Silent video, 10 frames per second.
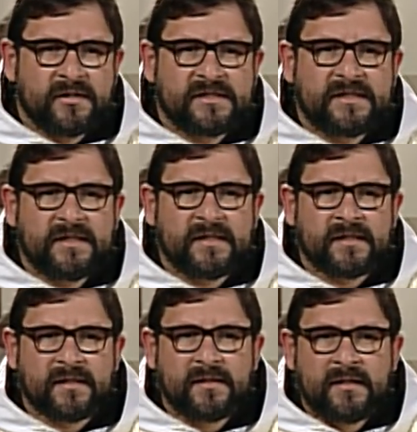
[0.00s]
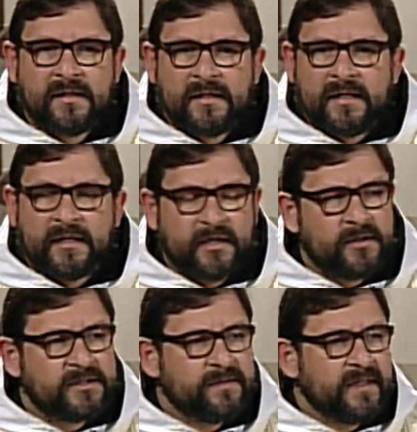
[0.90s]
Y entonces le di unas cuantas
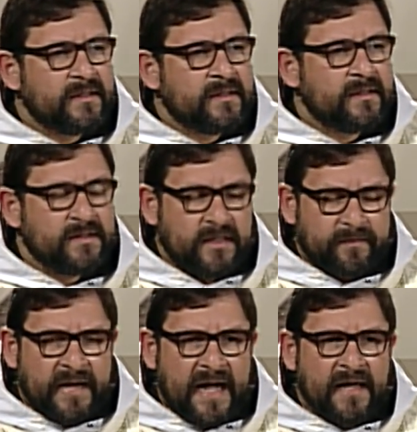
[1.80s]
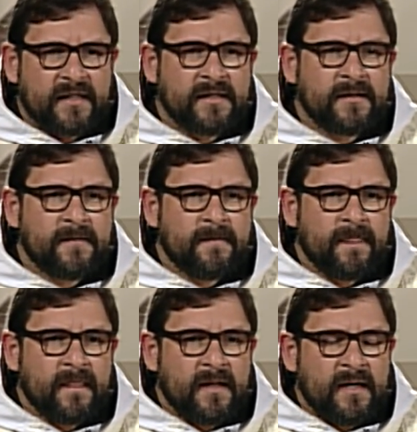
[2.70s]
palabras de misericordia y de
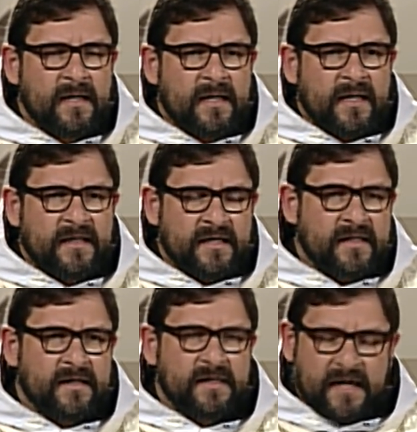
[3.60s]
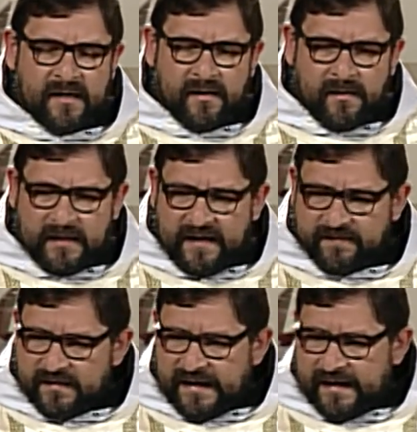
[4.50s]
ánimo para que regrese.
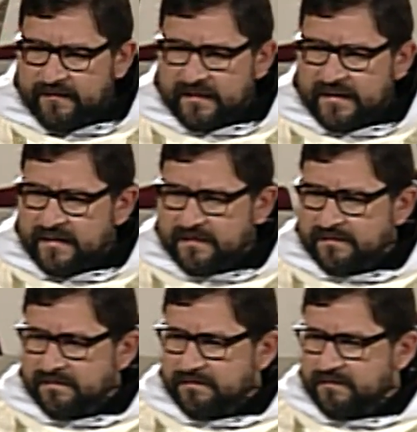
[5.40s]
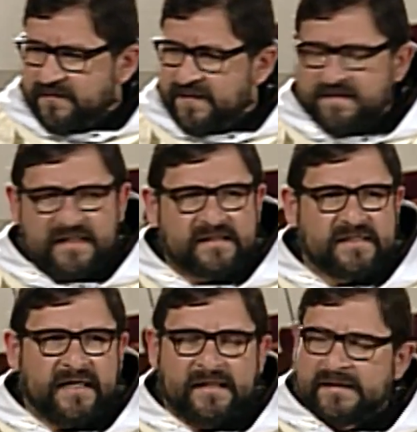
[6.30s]
Y poco después de
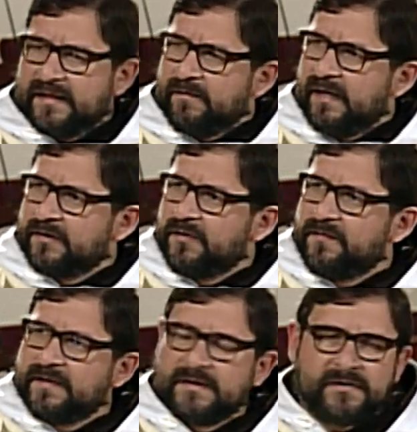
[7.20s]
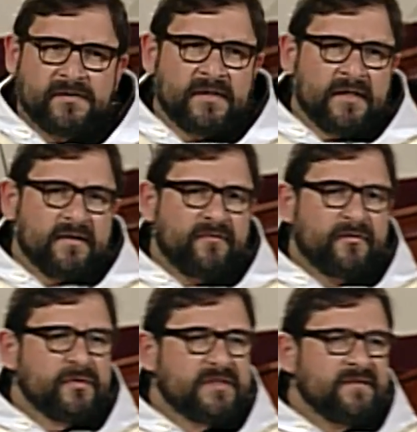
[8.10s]
eso, al cabo de 15 segundos,
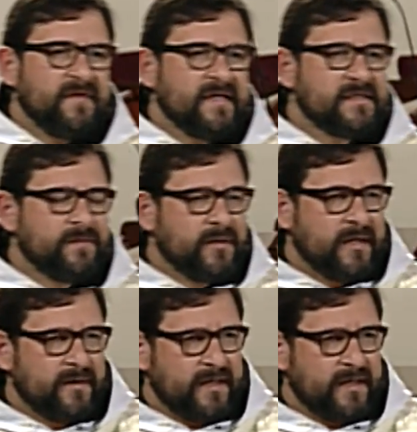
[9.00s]
caminé a